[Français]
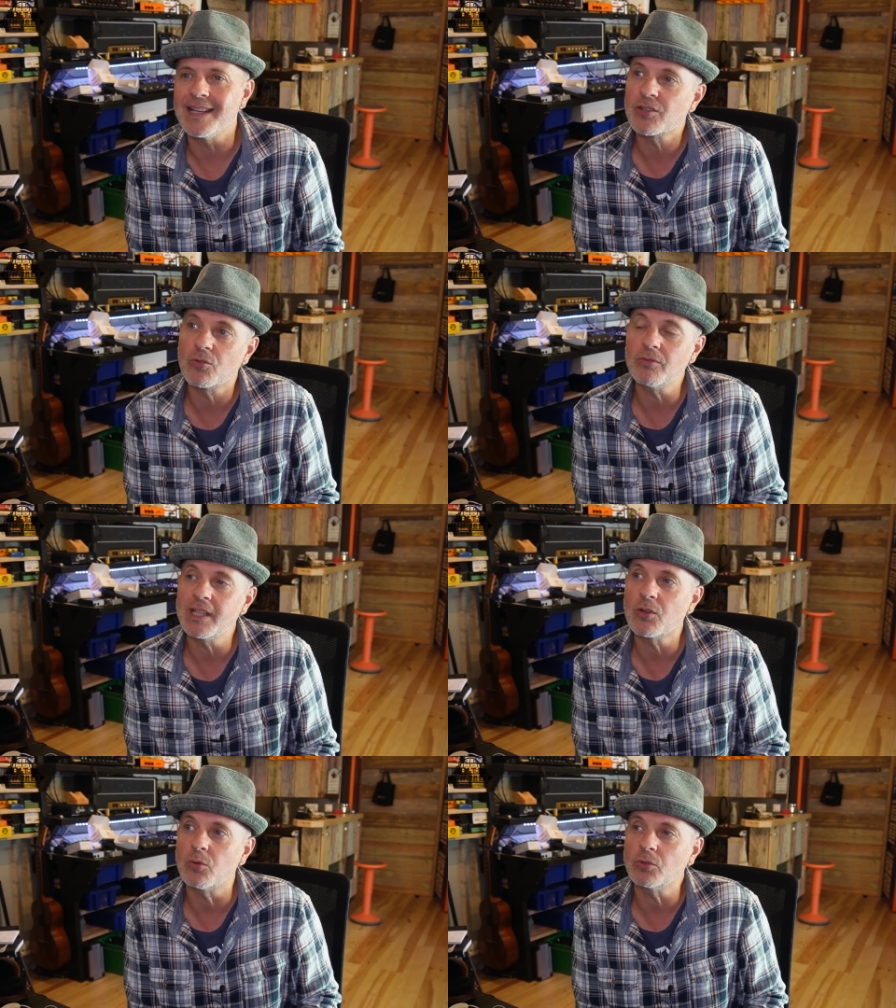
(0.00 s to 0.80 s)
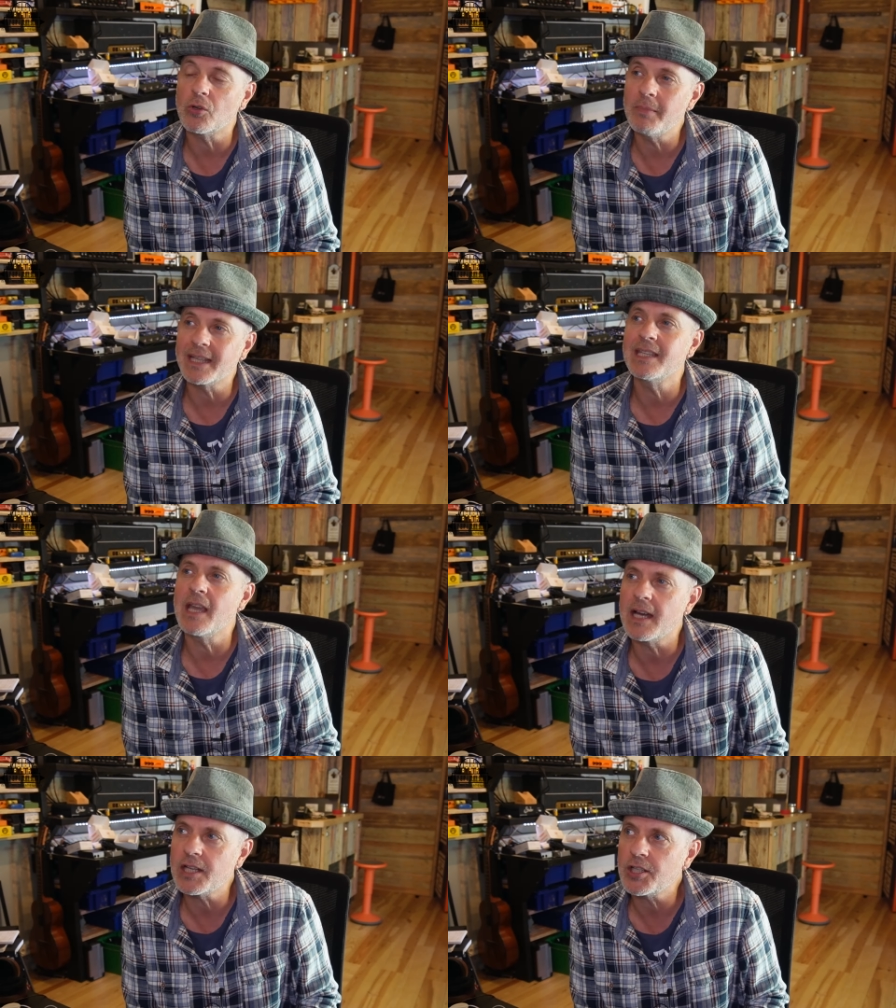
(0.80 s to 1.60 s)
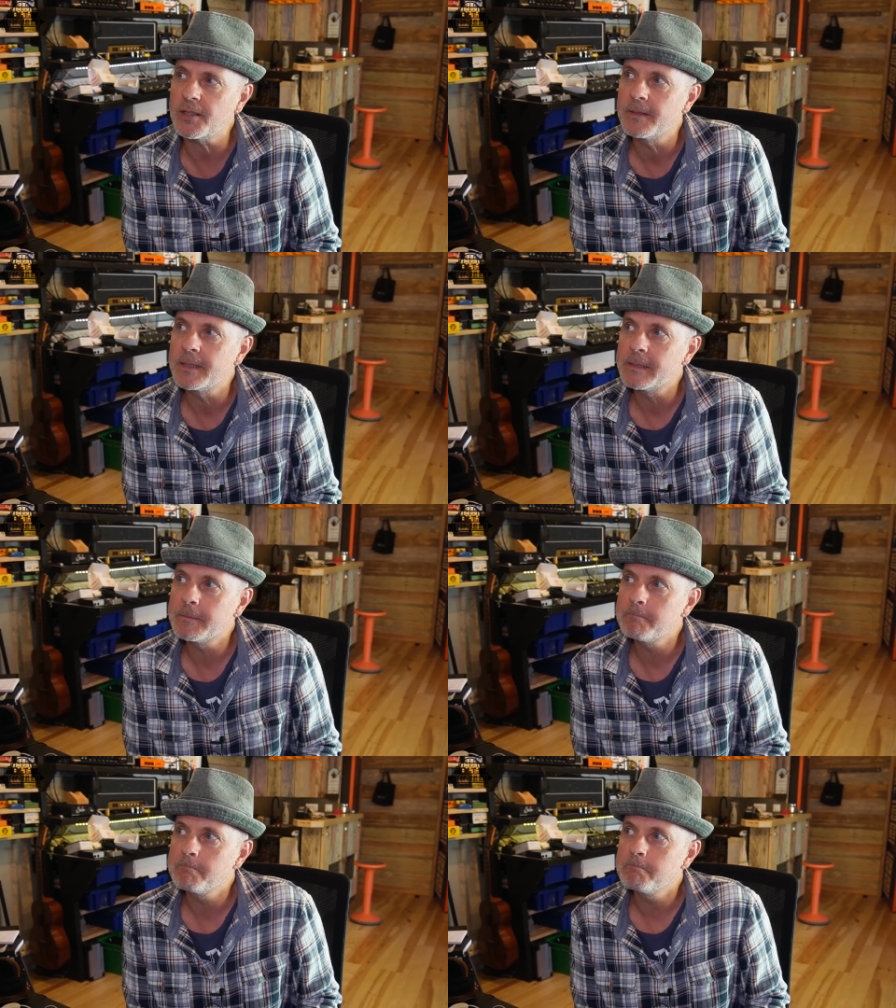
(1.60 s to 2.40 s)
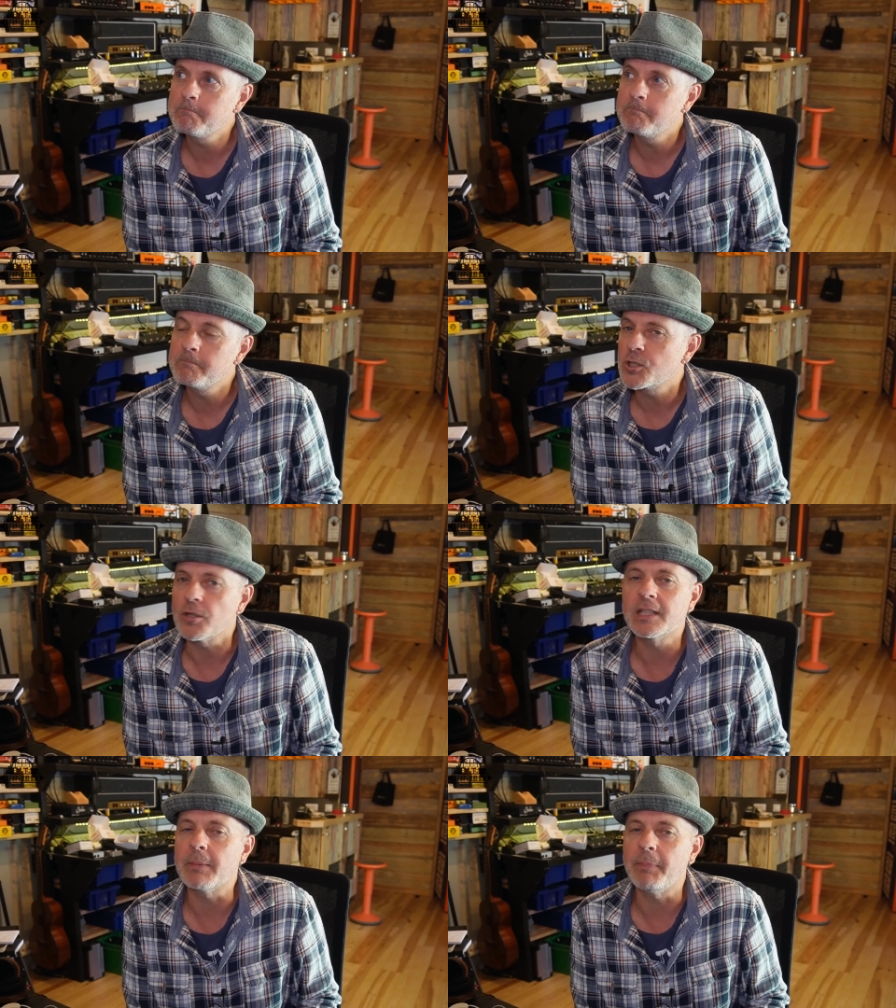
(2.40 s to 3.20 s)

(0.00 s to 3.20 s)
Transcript: Est-ce qu'on est contre le maquillage Je ne sais